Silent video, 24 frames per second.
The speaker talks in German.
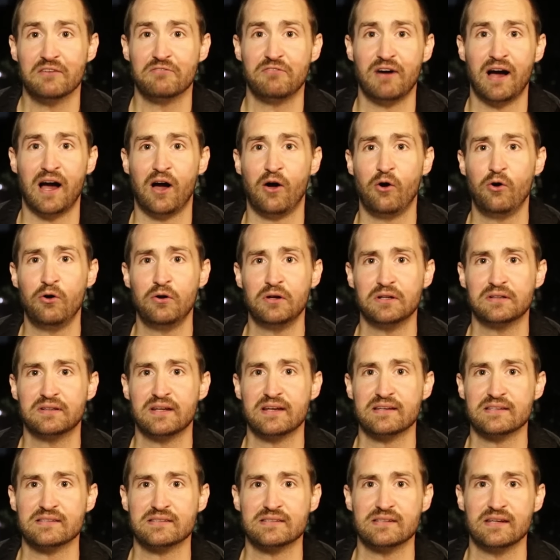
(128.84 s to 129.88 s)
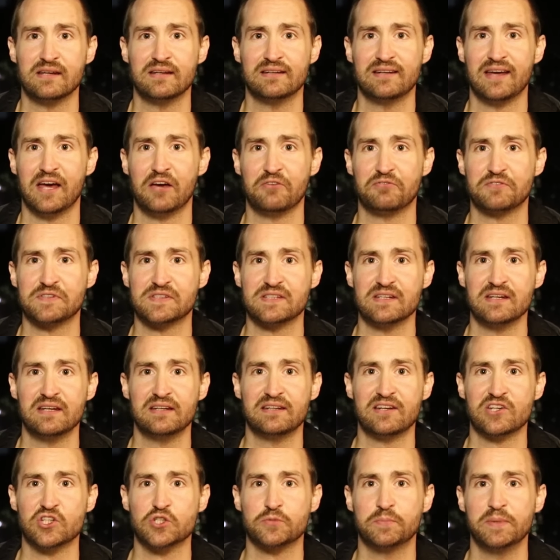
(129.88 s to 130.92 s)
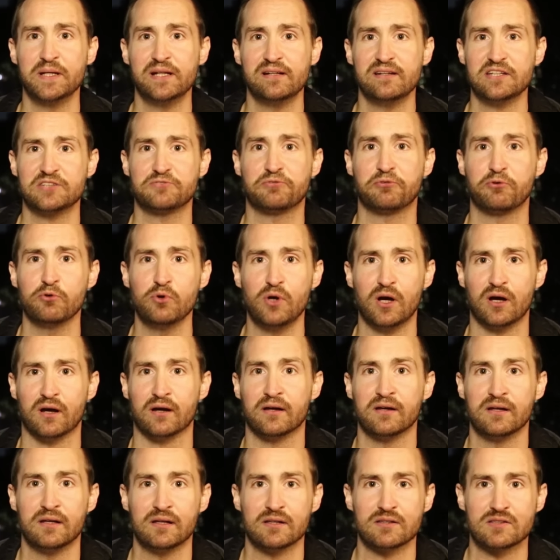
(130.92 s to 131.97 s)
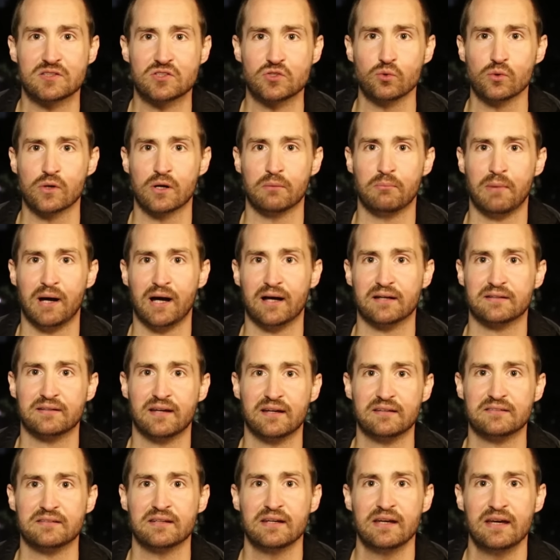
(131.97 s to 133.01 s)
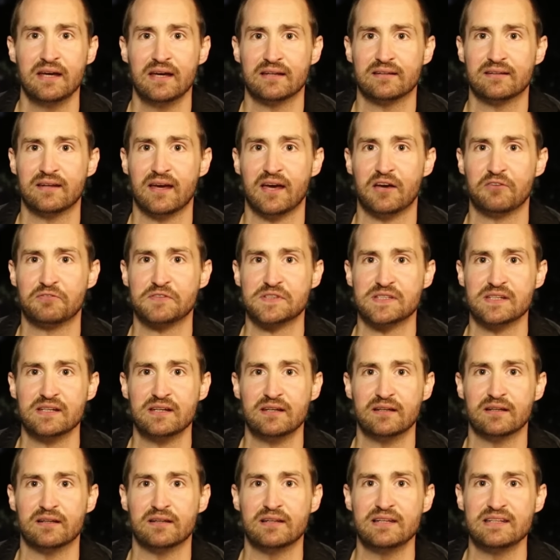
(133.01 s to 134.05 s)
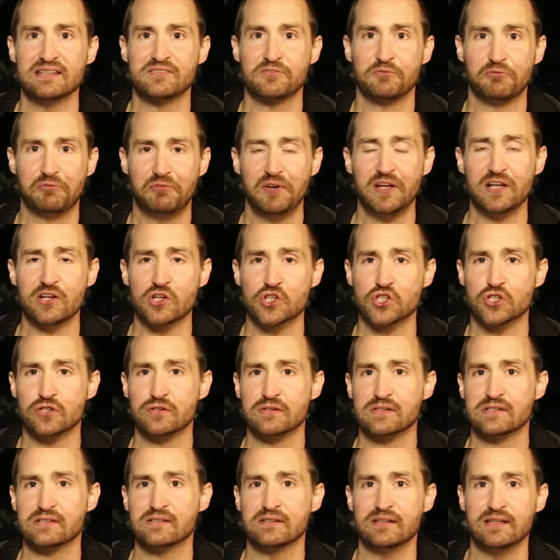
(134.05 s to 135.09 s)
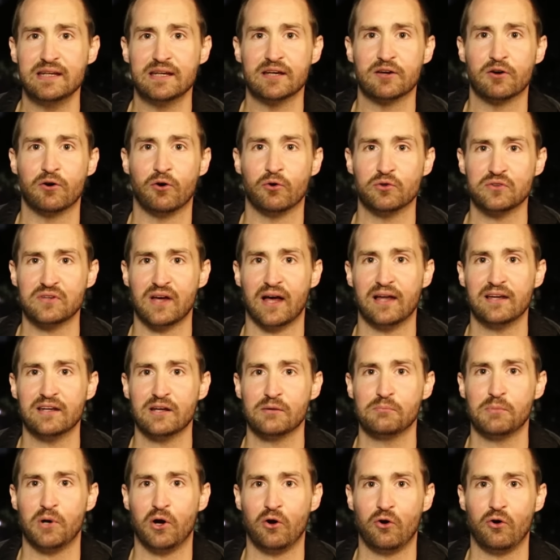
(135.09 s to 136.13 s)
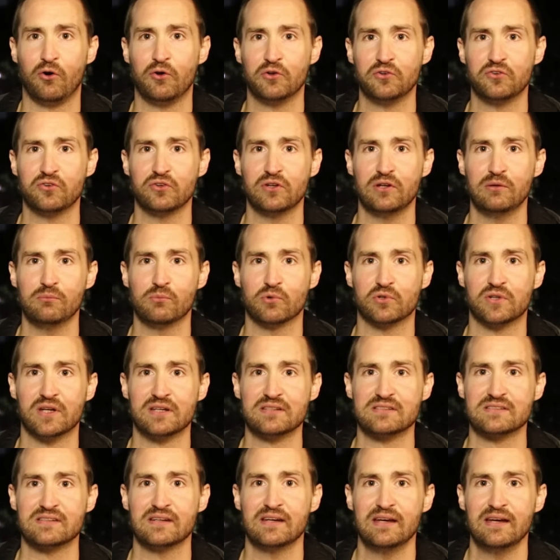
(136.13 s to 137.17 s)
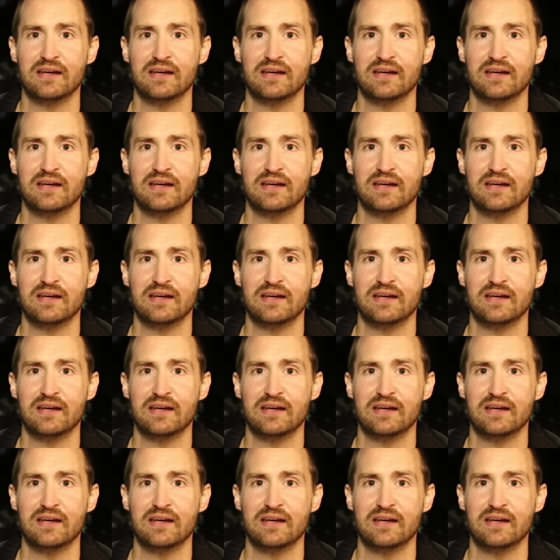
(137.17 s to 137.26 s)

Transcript: war auch, dass äh, der FC das Spiel nicht früher zugemacht hat. Der FC ließ viele Chancen liegen, unter anderem auch Anthony Modest,